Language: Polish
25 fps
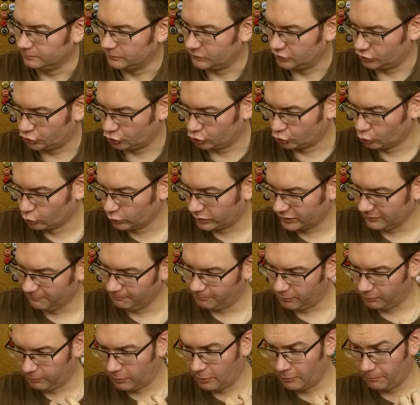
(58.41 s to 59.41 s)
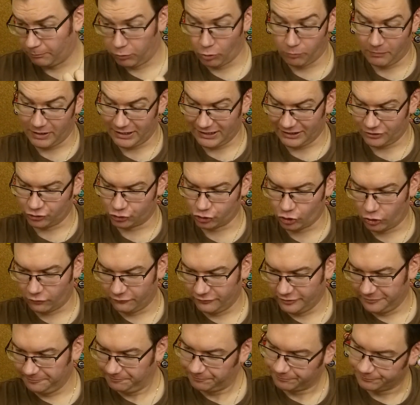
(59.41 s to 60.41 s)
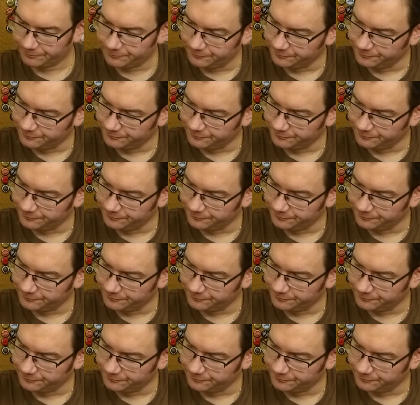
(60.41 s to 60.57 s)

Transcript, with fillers: z żółtym pomarańczowym.